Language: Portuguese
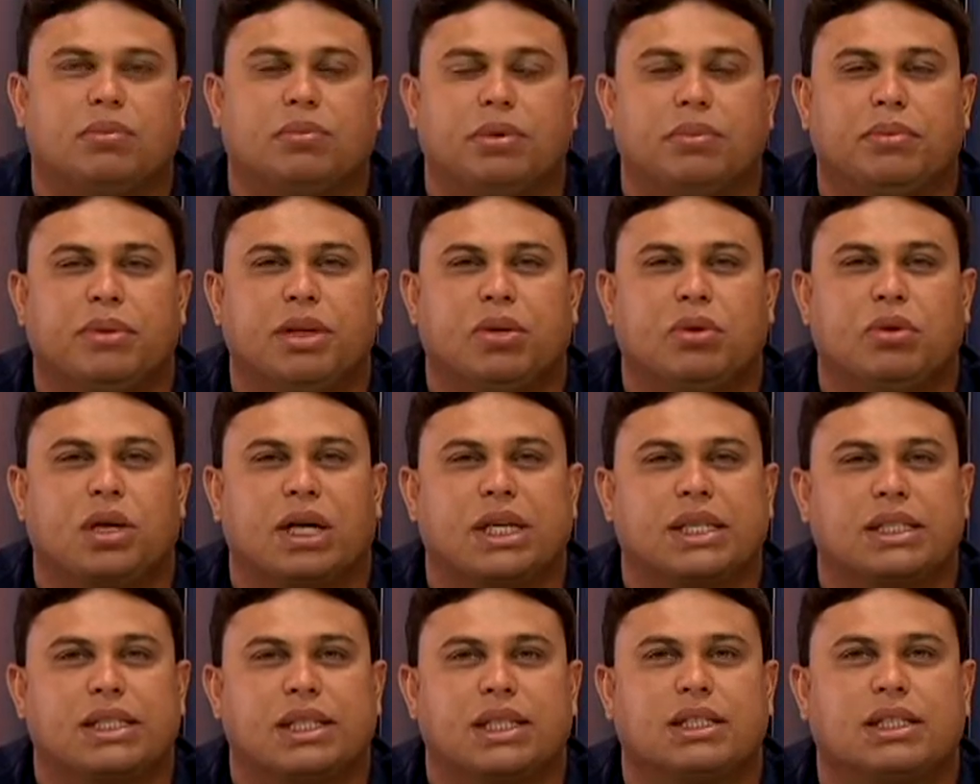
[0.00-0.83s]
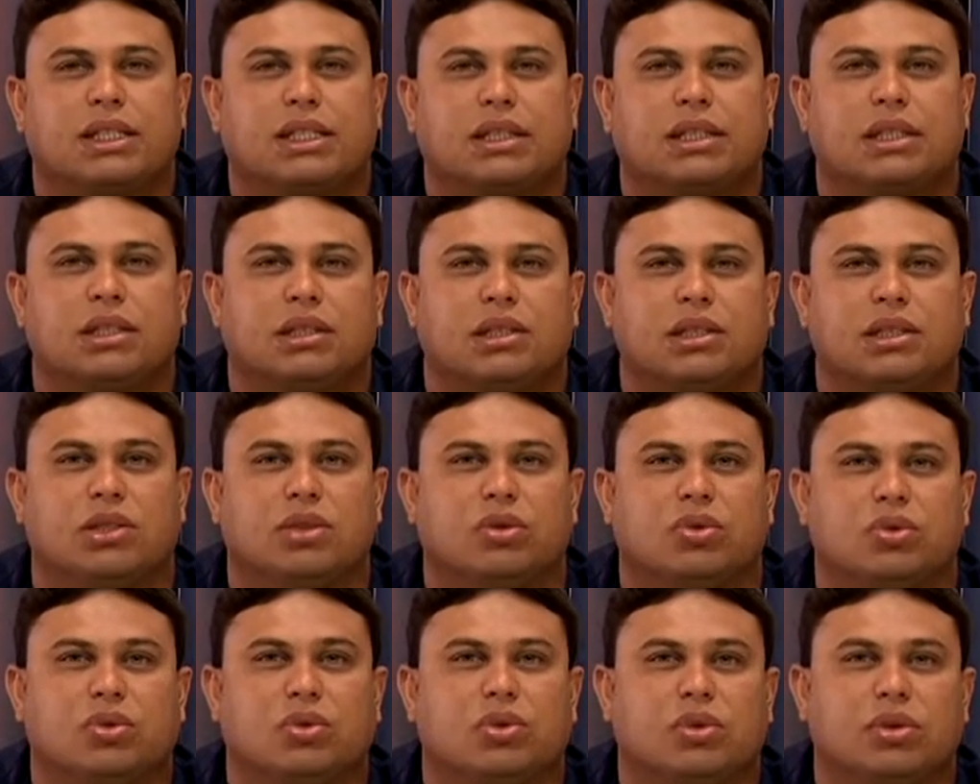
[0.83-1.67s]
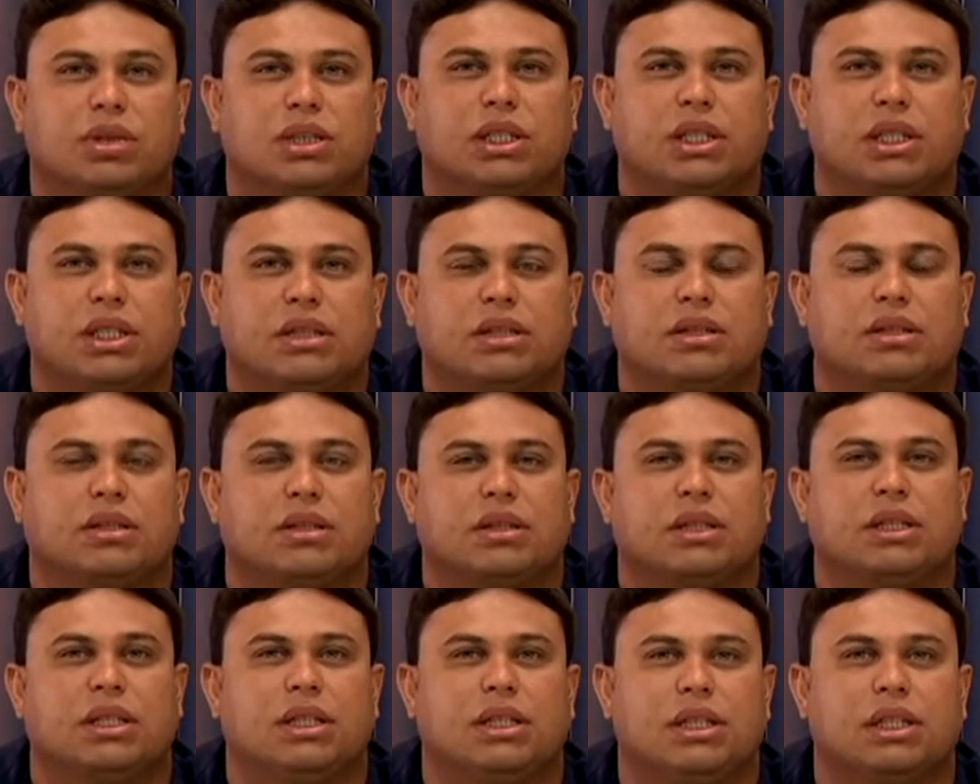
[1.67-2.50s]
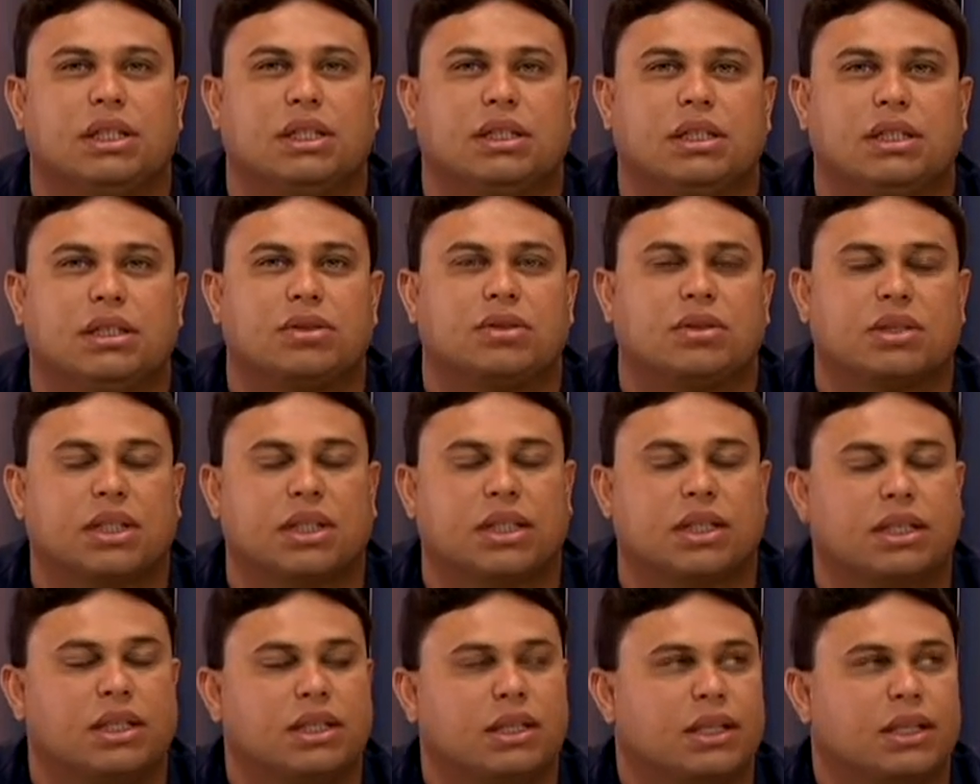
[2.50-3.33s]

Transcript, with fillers: primeiro lugar 700, segundo 200 e terceiro 100.